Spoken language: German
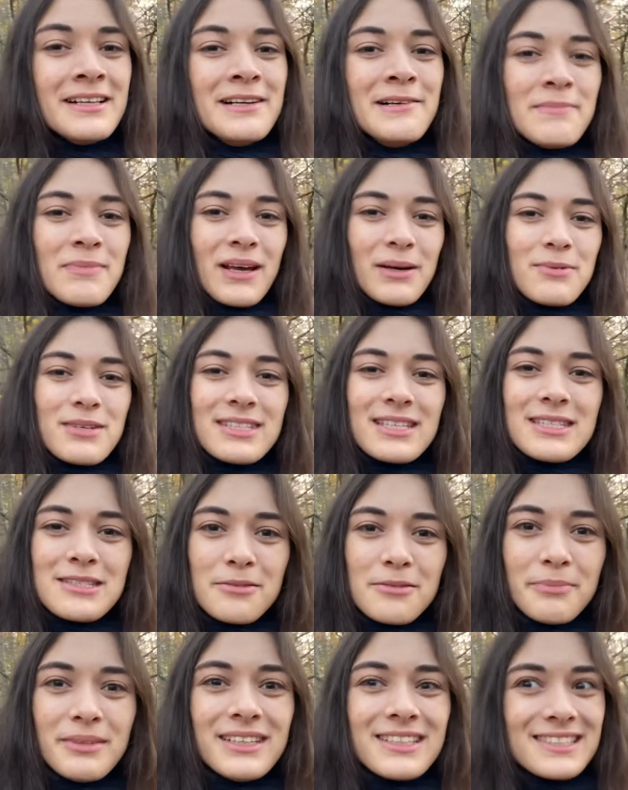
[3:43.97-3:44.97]
Aber es ist
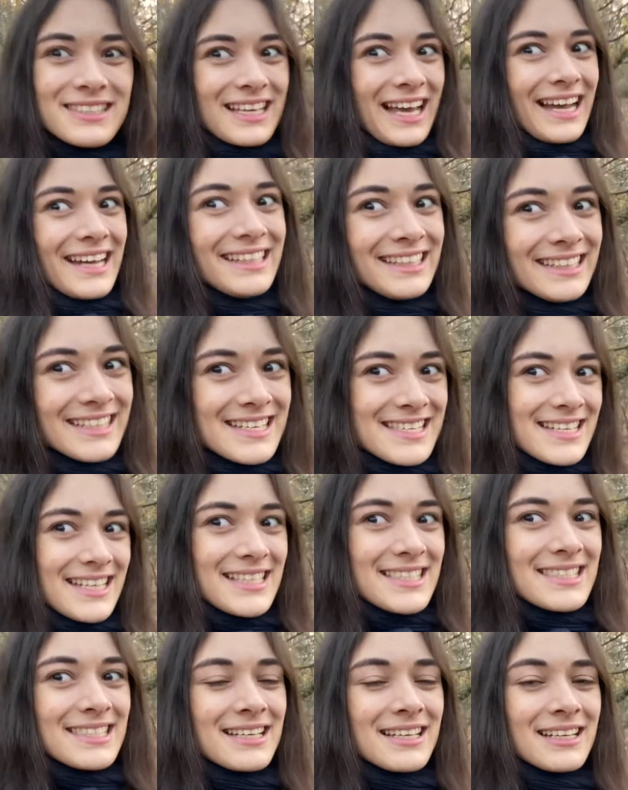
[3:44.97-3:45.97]
zumindest kein
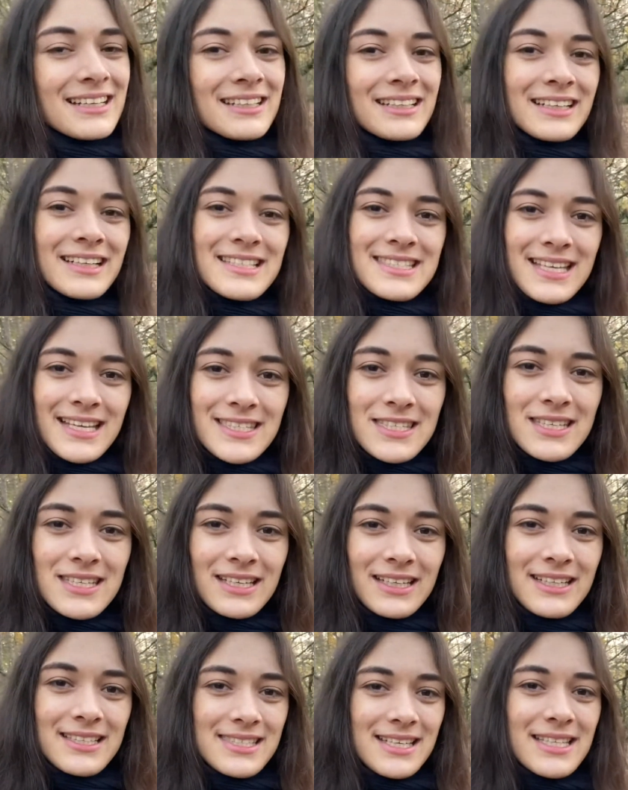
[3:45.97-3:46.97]
Gesetz, Gesetz
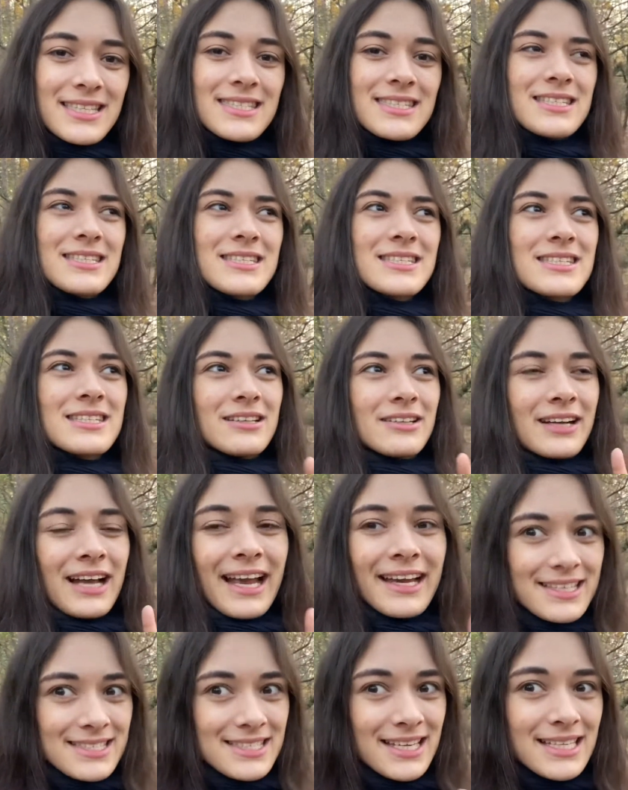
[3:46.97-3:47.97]
äh, Gesetzes, äh,
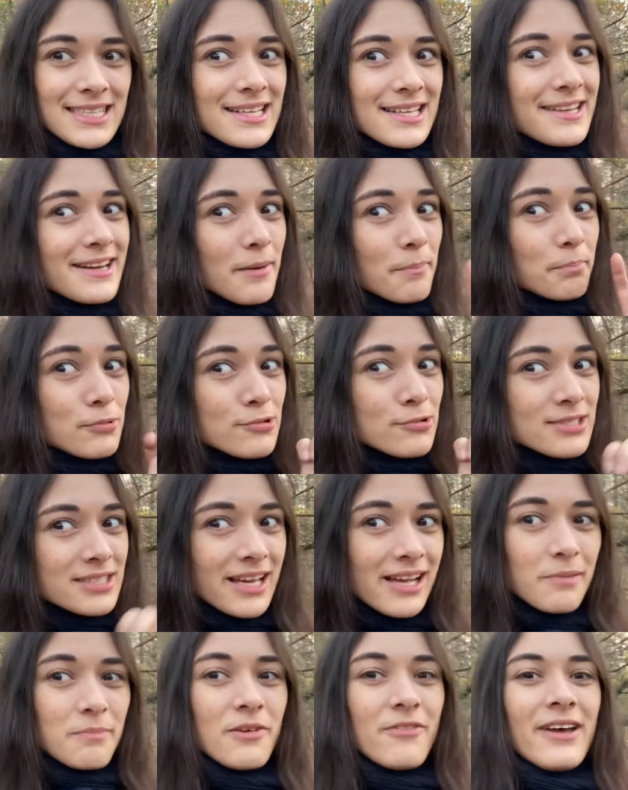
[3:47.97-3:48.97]
kein gesetzlicher
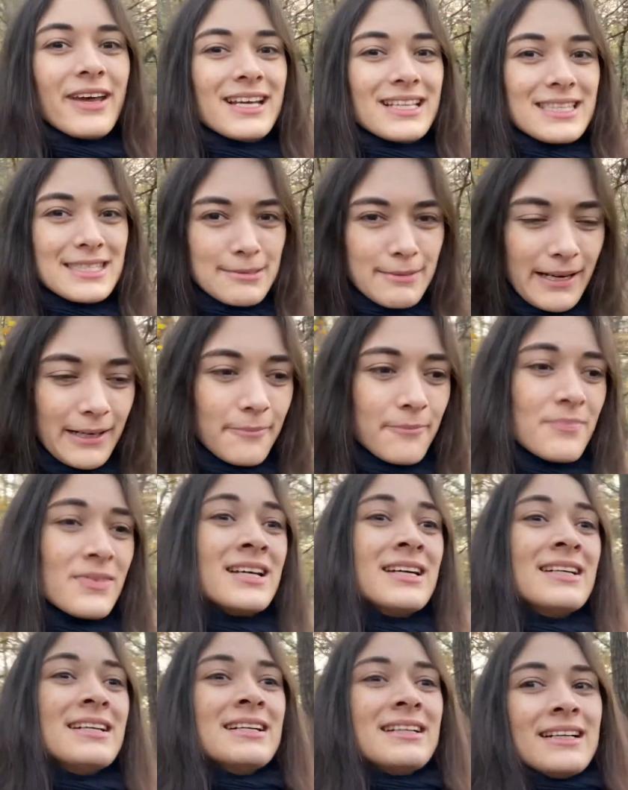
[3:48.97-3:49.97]
Bußgeldbewährter Zwang
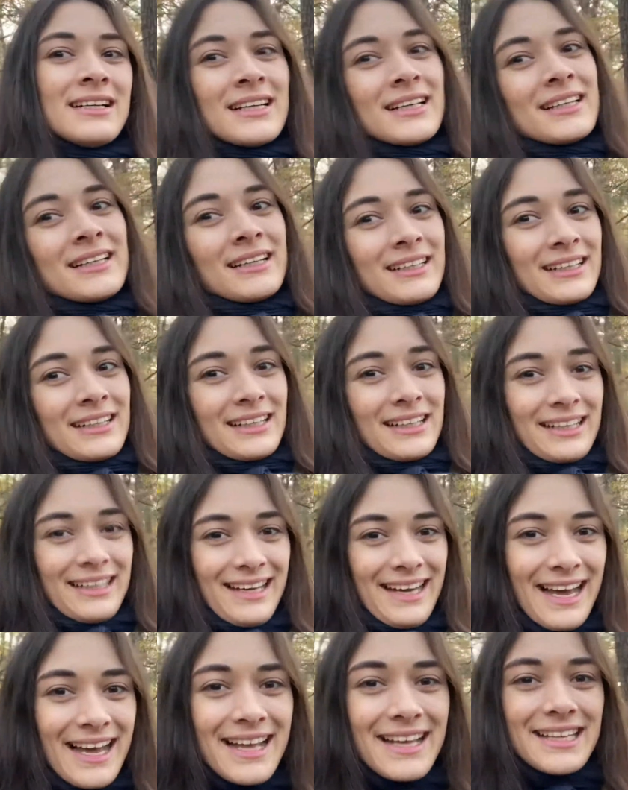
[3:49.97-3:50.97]

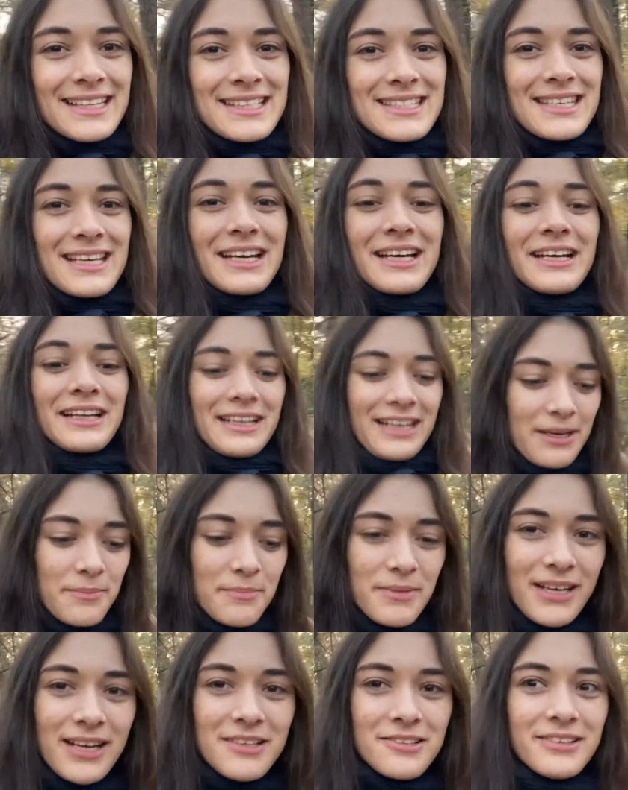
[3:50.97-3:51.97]
klar, jetzt kann
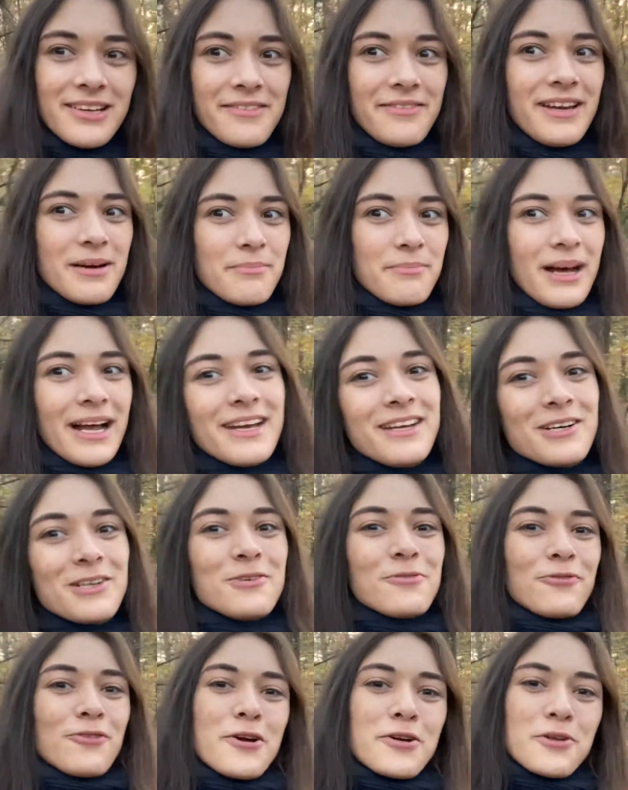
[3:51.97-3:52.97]
man natürlich wieder meinen, da
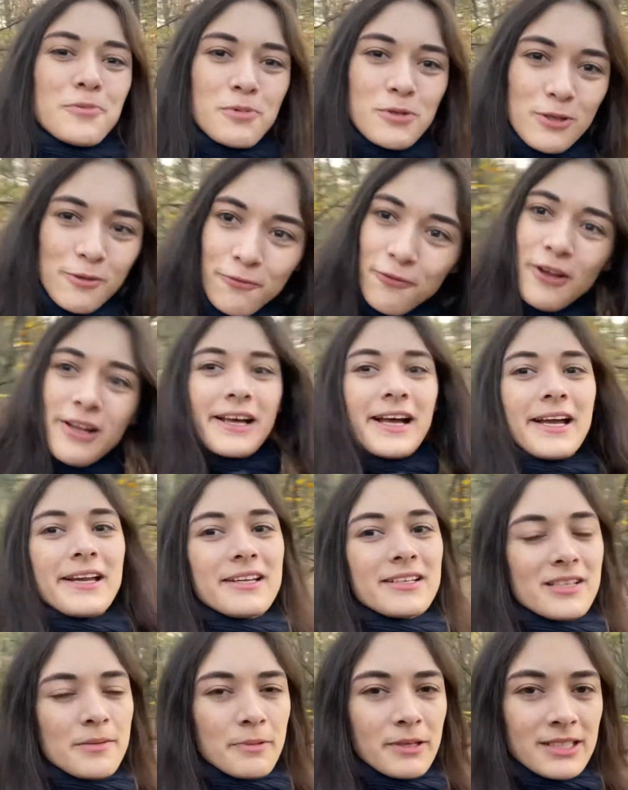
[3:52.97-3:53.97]
ist vielleicht ein bisschen viel rein
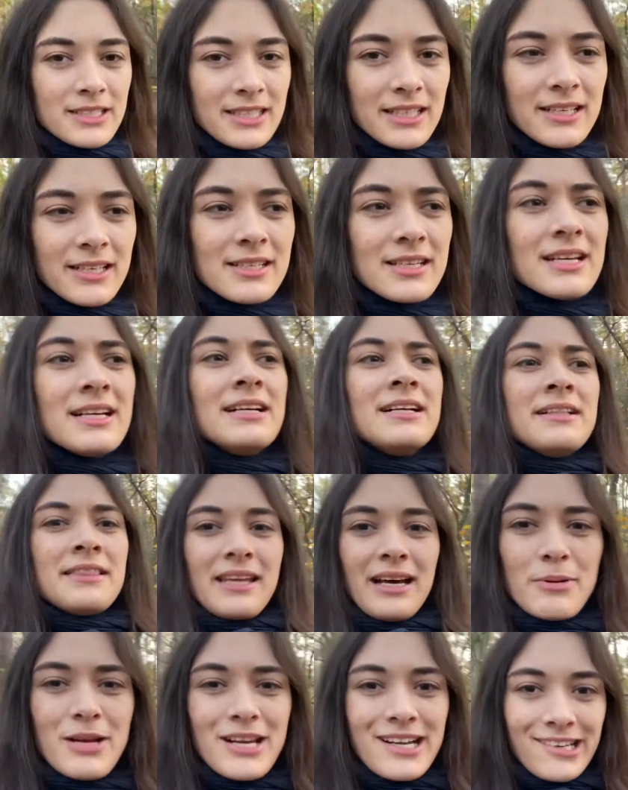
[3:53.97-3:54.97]
interpretiert,
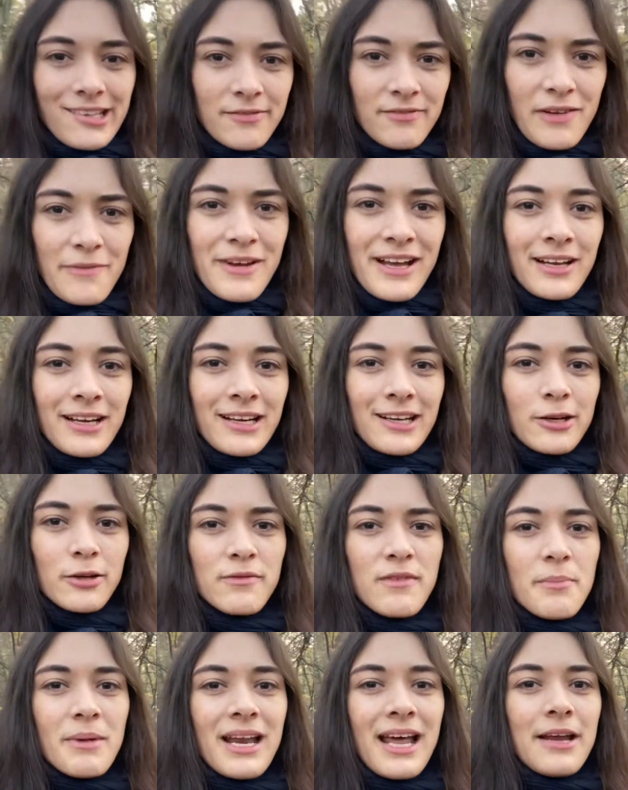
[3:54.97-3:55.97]
aber schauen wir mal,
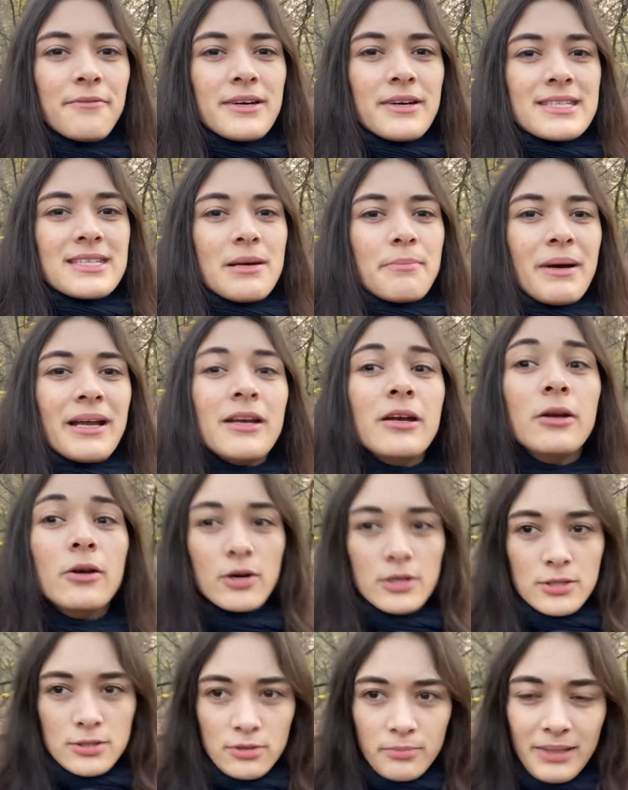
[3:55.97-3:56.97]
schauen wir mal an, was der Mann
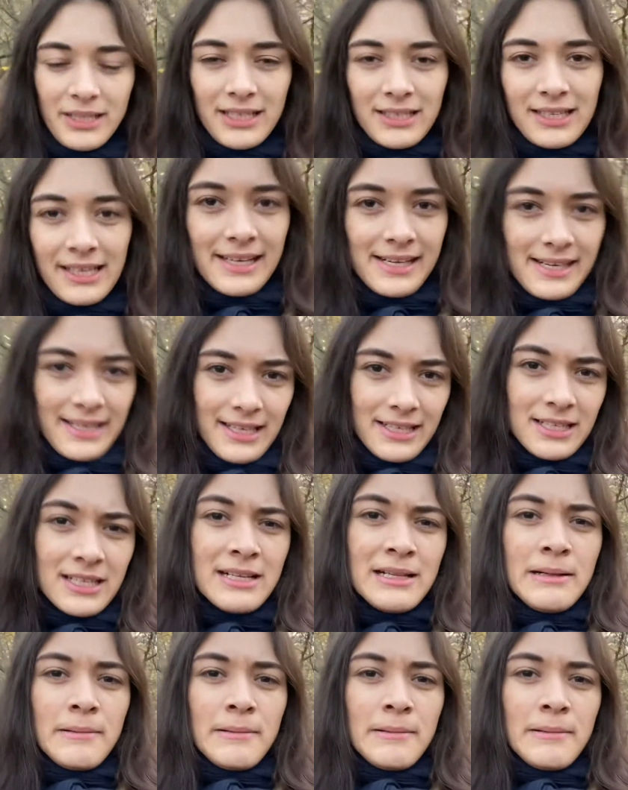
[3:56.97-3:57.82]
noch so mitgeteilt hat.